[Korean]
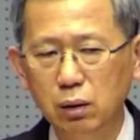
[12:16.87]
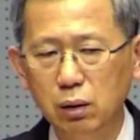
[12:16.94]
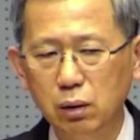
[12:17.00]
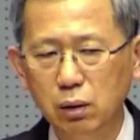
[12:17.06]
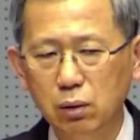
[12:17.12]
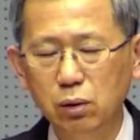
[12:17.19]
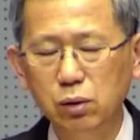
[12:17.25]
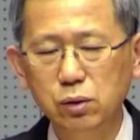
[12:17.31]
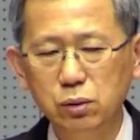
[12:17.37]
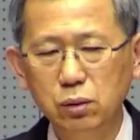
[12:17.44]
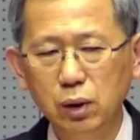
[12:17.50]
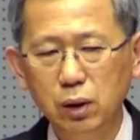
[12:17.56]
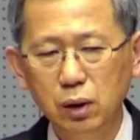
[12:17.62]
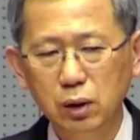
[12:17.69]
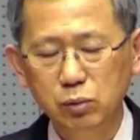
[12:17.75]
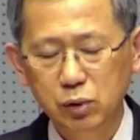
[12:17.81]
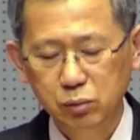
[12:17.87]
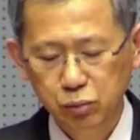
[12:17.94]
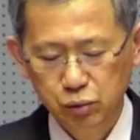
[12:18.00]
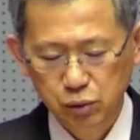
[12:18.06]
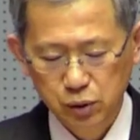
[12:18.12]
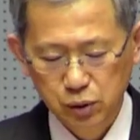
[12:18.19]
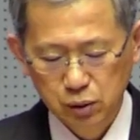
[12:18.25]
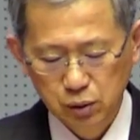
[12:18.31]
거기서도 하나님은
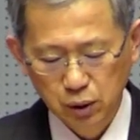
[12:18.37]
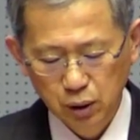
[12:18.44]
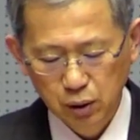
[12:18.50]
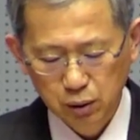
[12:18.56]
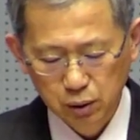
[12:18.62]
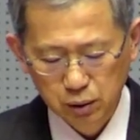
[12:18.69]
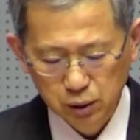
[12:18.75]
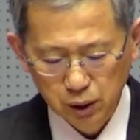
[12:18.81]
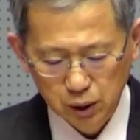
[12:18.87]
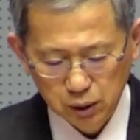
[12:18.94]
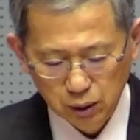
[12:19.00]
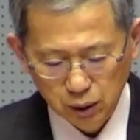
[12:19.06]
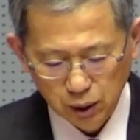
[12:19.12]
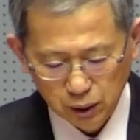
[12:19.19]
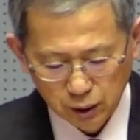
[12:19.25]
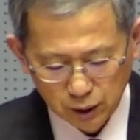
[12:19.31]
부르짖되 건져내신다.